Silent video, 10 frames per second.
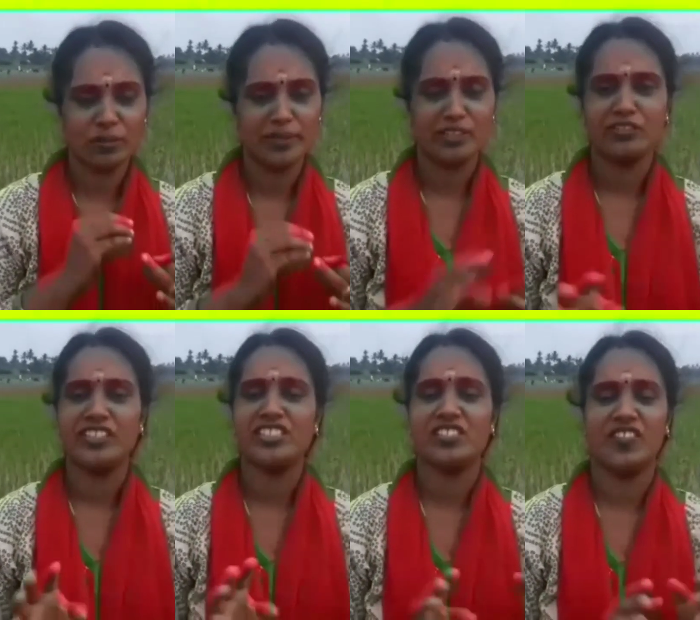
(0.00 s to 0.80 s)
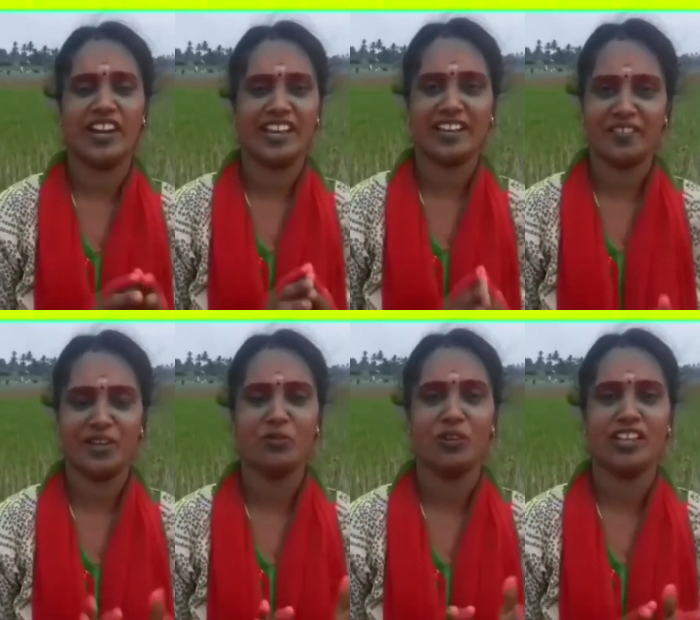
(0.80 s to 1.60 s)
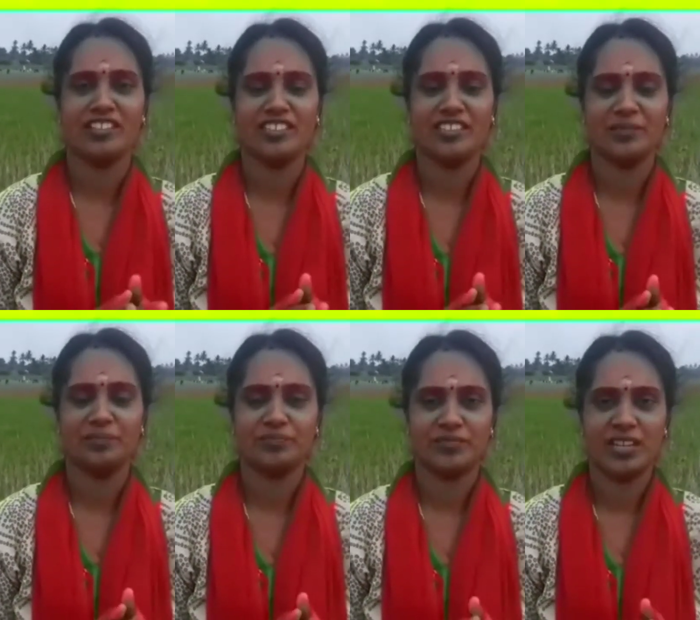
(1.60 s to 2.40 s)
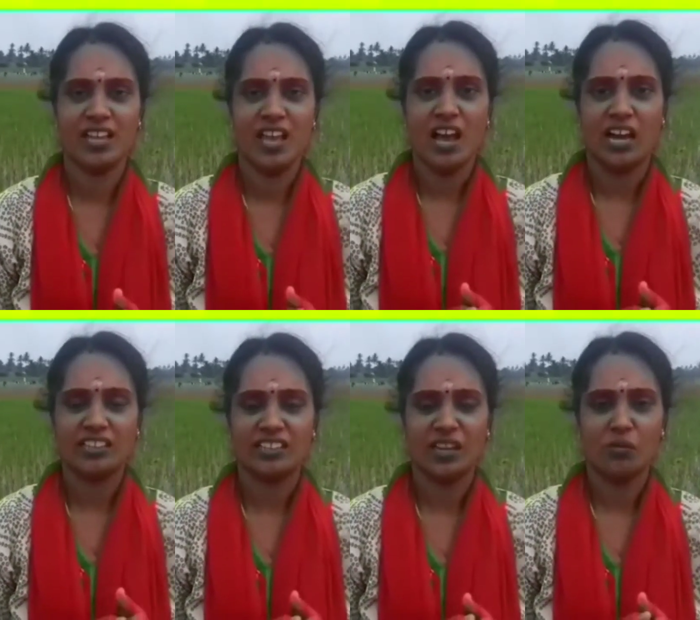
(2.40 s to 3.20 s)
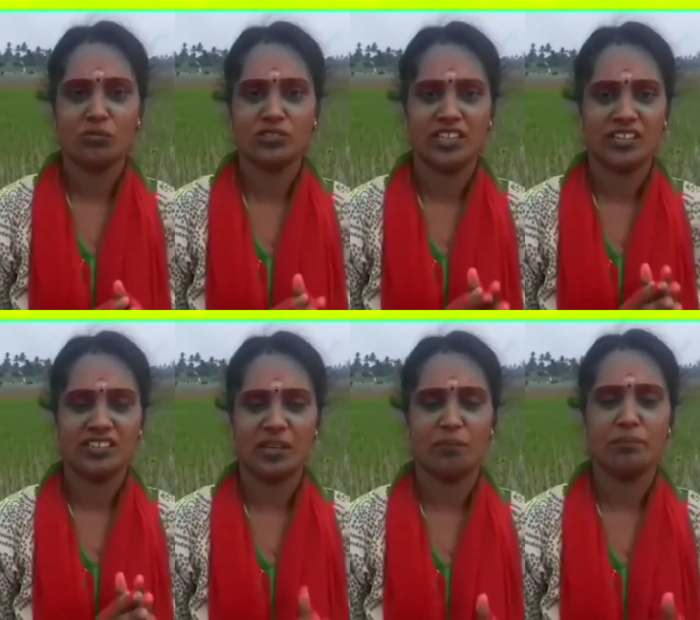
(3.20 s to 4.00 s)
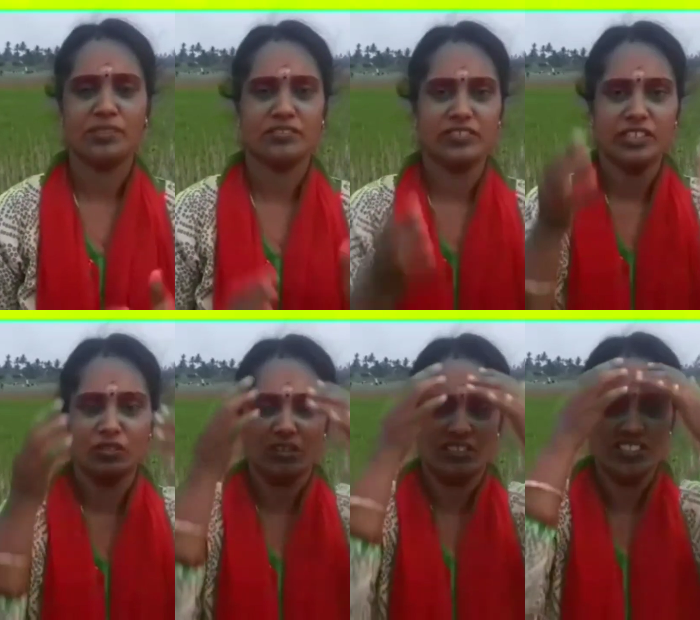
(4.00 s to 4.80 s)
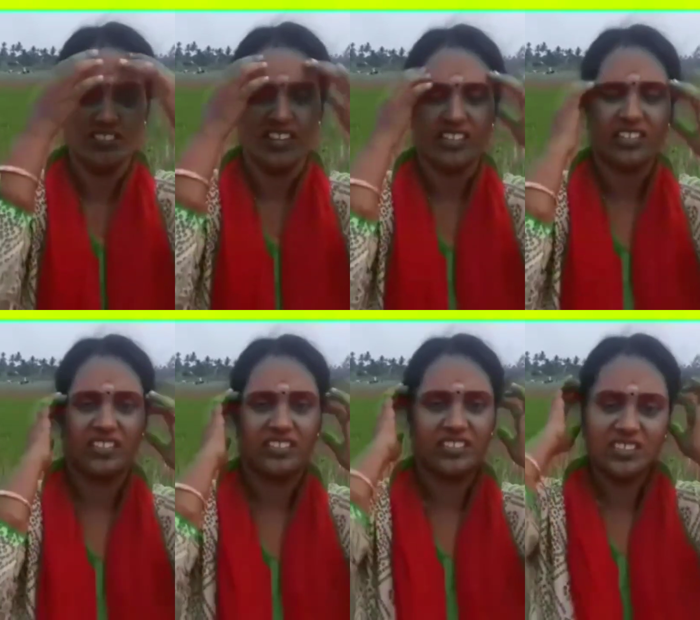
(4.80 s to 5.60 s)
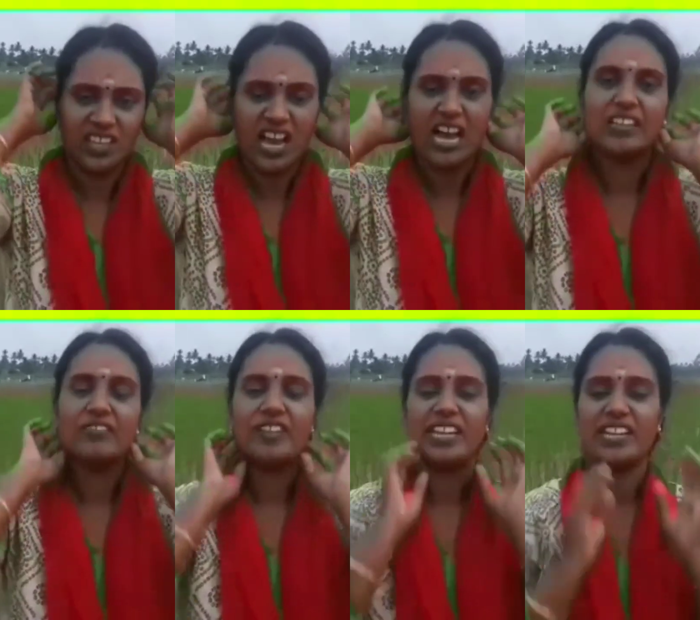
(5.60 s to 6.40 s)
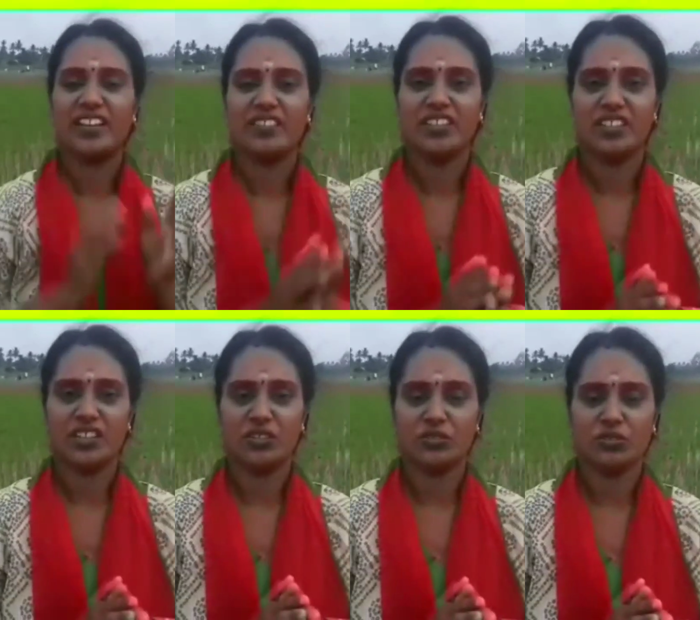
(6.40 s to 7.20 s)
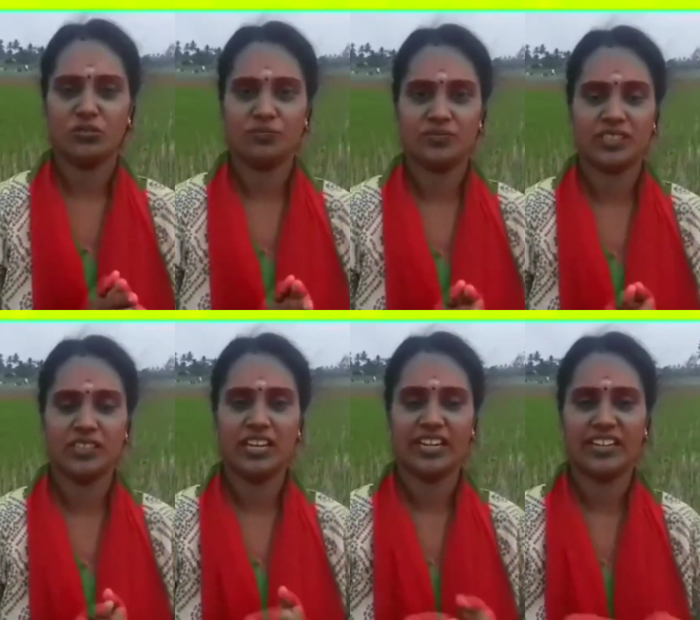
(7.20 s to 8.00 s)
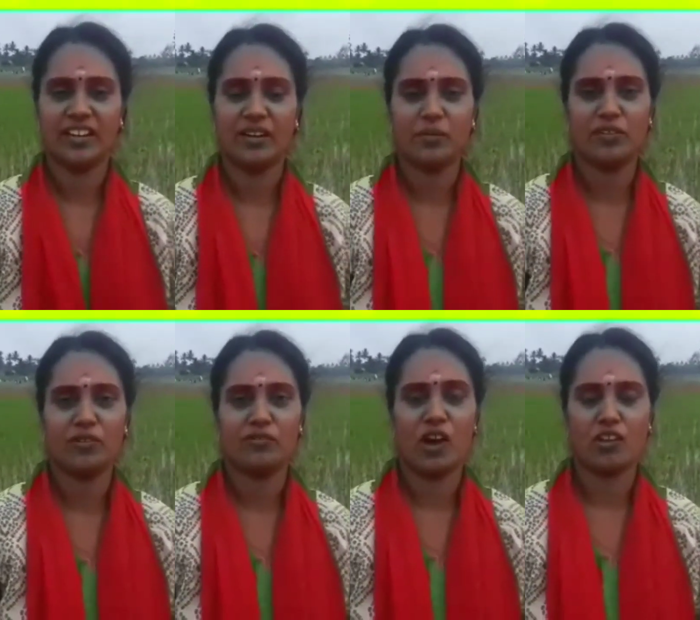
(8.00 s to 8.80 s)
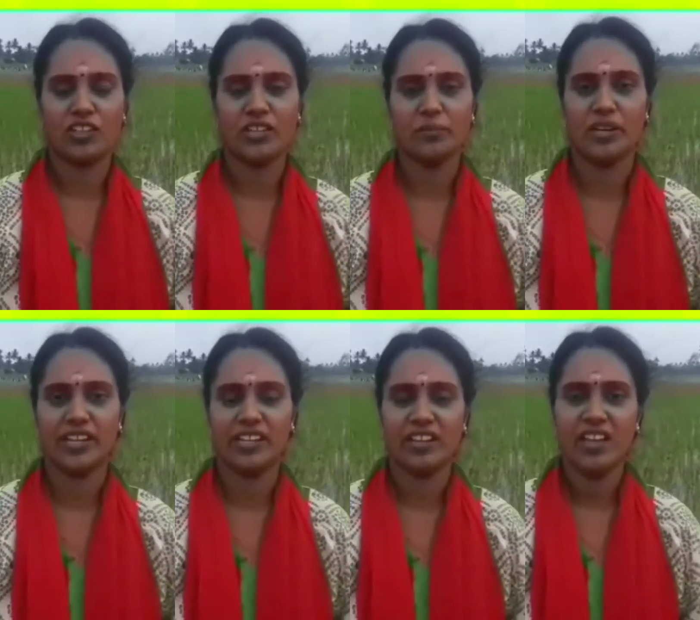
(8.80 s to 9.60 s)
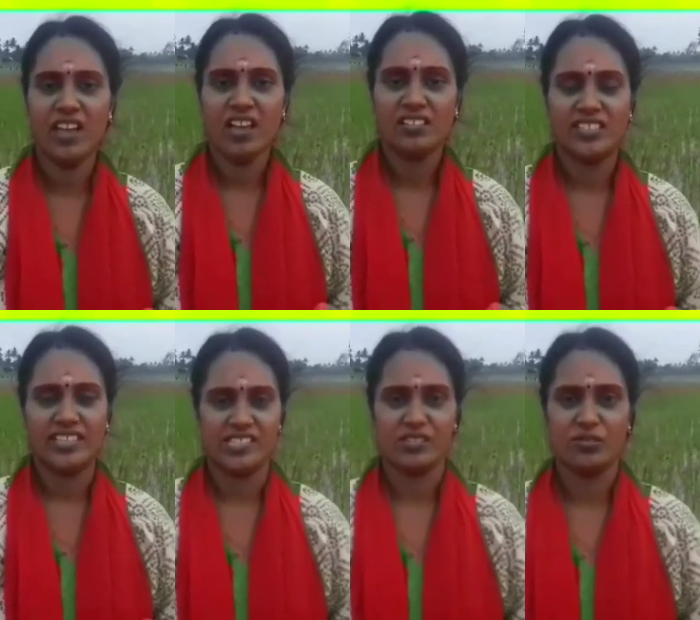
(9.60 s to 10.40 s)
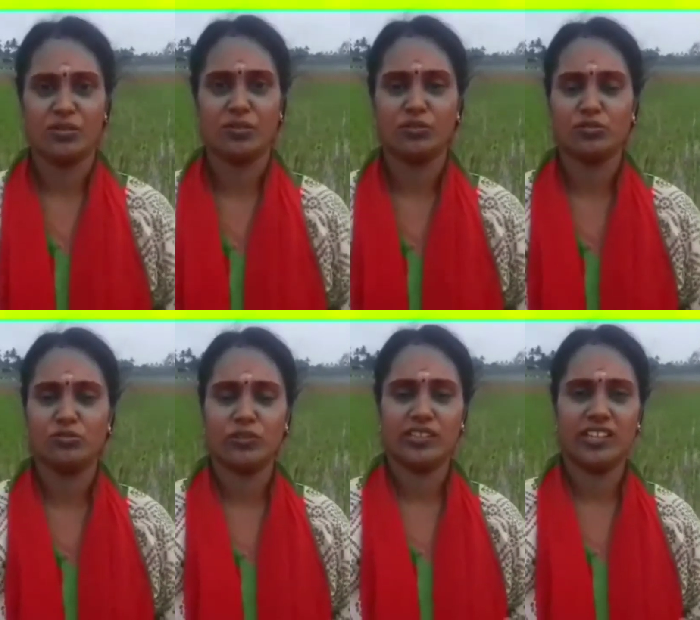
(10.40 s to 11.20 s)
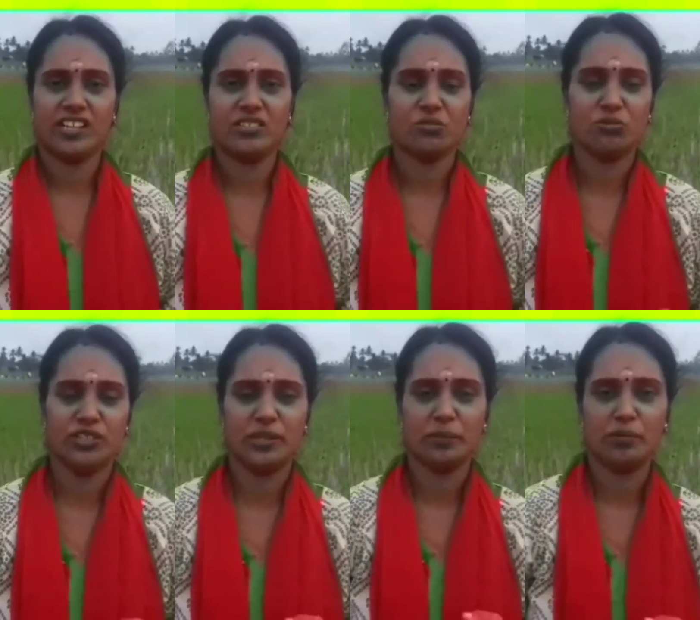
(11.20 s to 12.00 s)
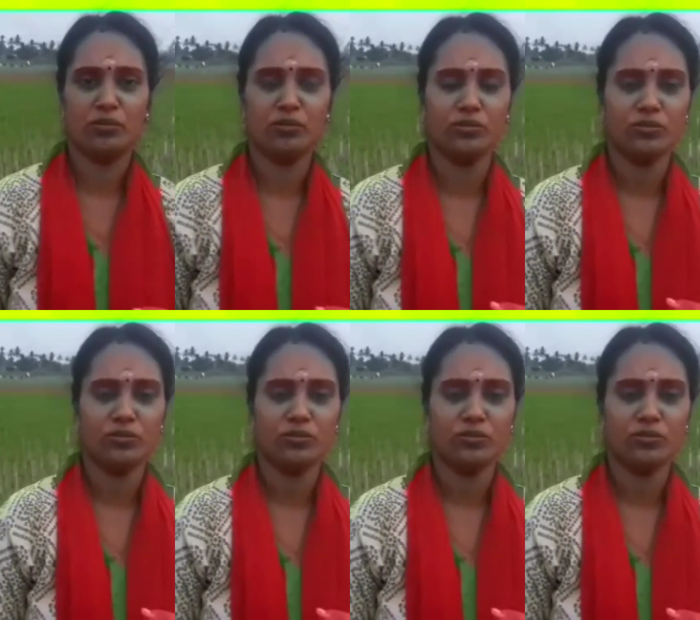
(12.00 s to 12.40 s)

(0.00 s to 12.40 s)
அது வந்து ஒரு பெத்த தாய் தகப்பனுக்கு தான் தெரியும் அதோட வழி என்னென்னு அந்த ஆவடி பையனுக்காக நம்ம எல்லாருமே வந்து ப்ரே பண்ணிக்குவோங்க இப்போ நான் இதில் நீங்கள் என்ன சொல்ல வரேன்னா பெட்டு வளர்க்குறதுல தப்பே இல்லை